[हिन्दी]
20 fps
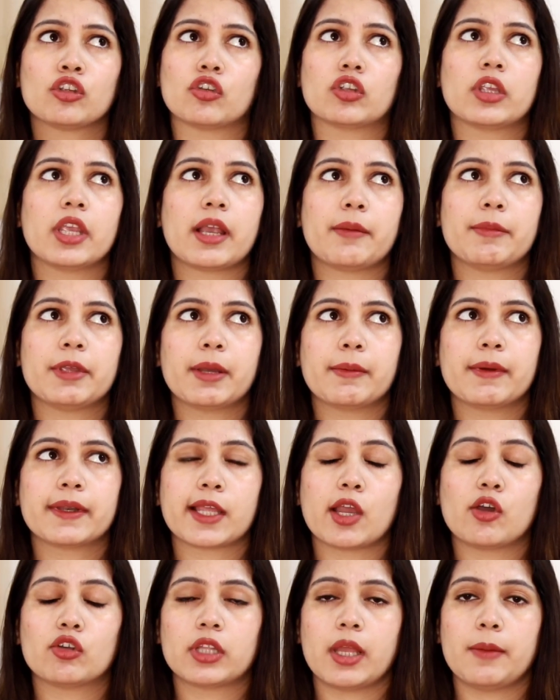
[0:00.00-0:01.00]
क्योंकि कभी
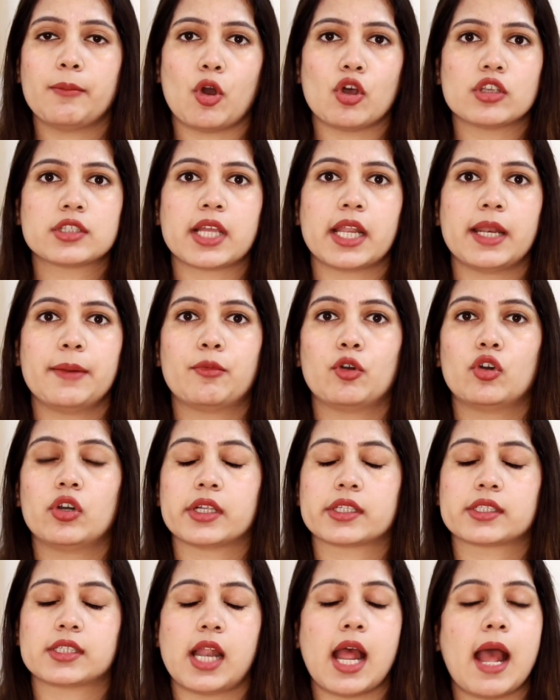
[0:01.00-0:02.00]
कभार क्या होता है बहुत सारे
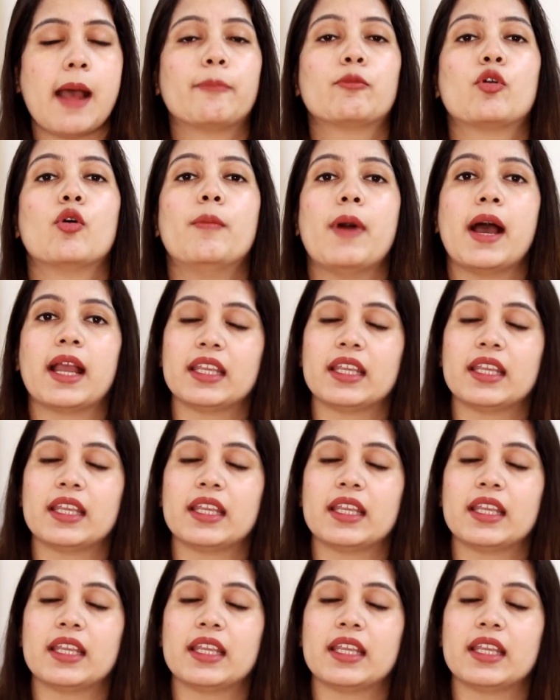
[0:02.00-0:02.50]
प्रोडक्ट्स ना आपको